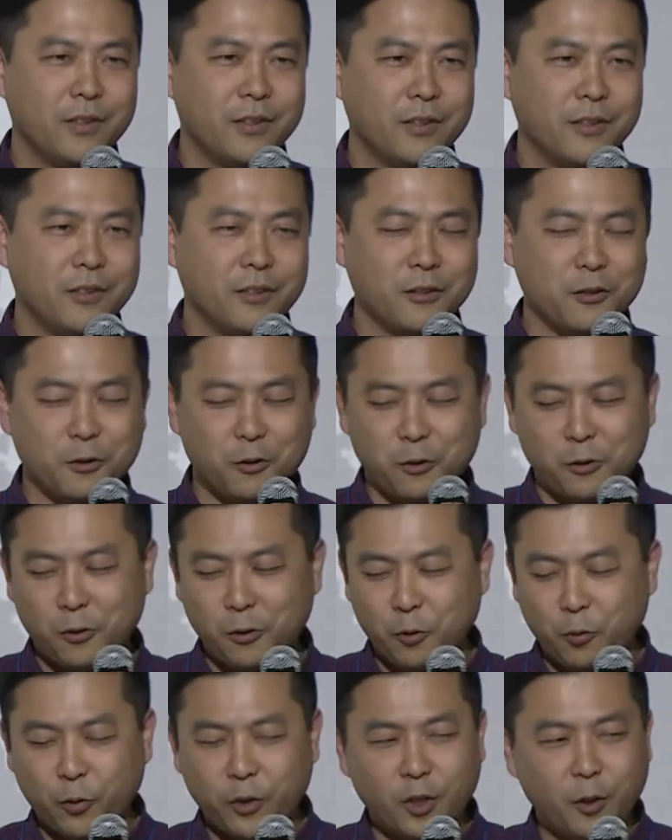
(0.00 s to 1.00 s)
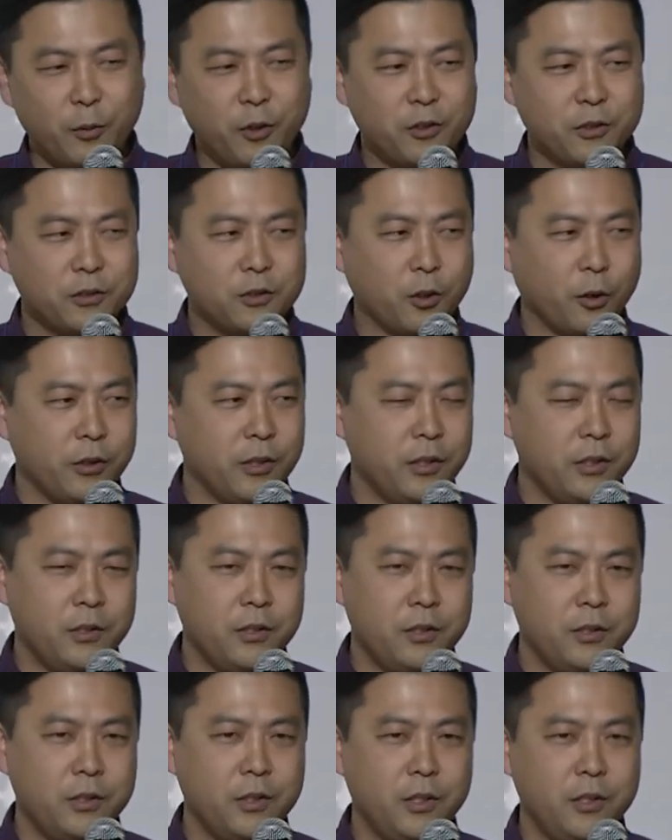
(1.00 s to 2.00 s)
어, 왜냐면
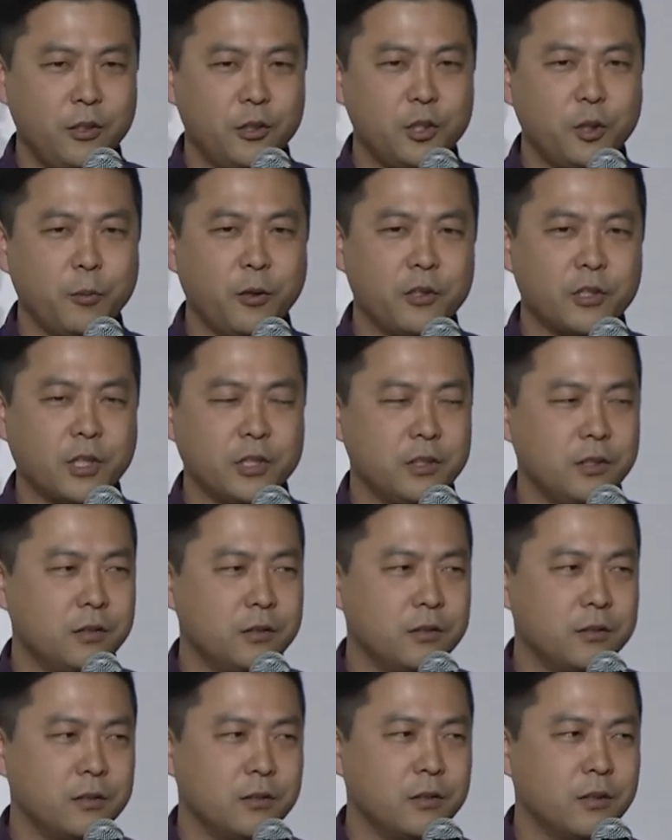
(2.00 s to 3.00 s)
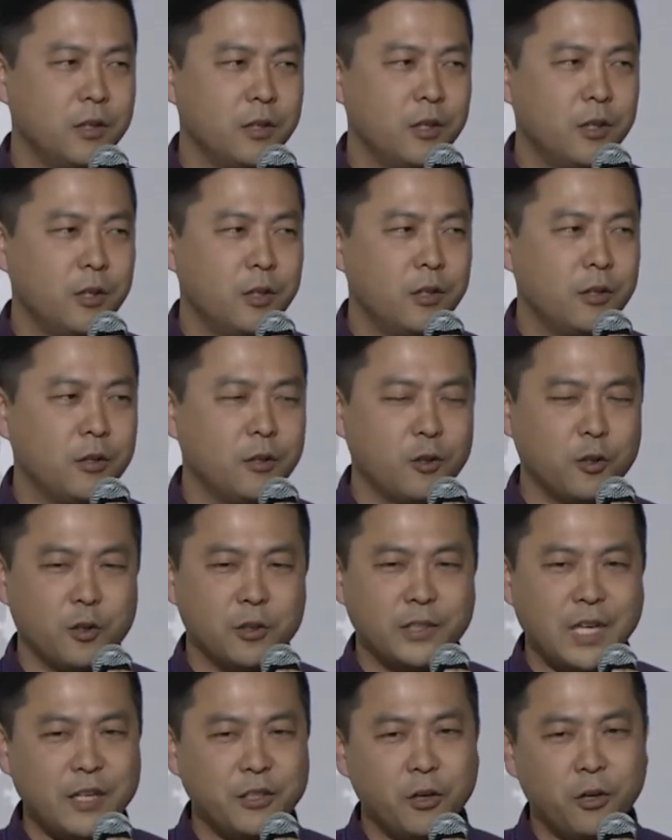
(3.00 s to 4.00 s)
저희 1년이면 사실은
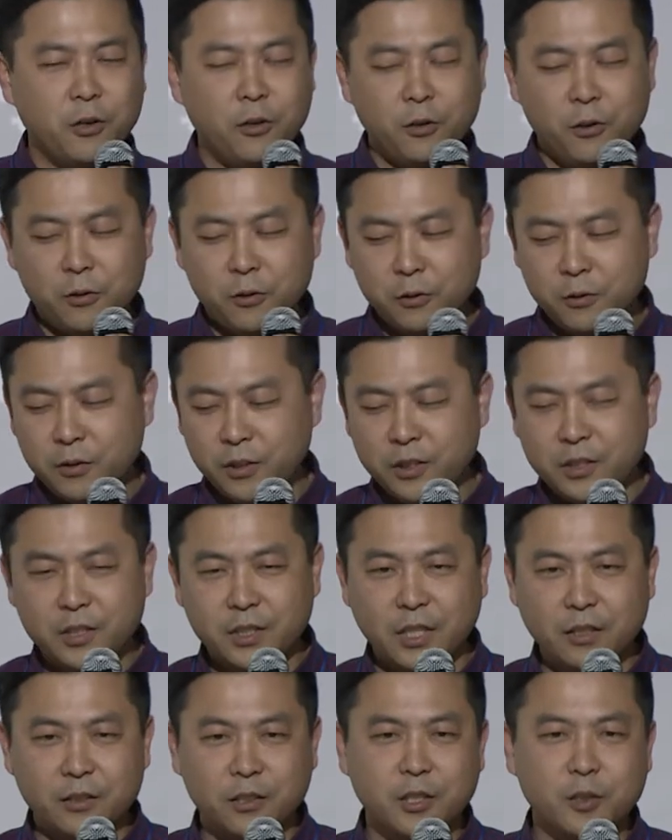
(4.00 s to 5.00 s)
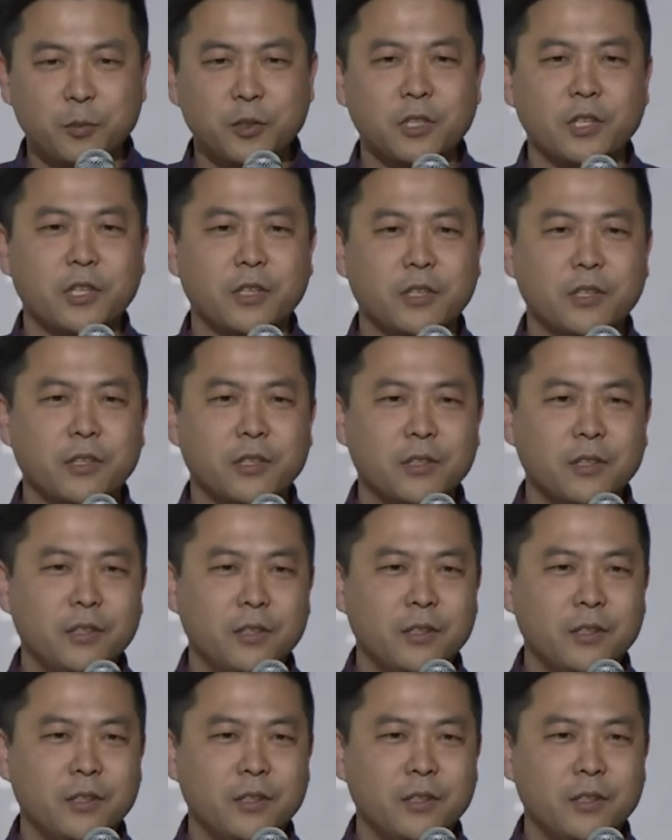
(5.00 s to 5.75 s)
4년이 지난 느낌인데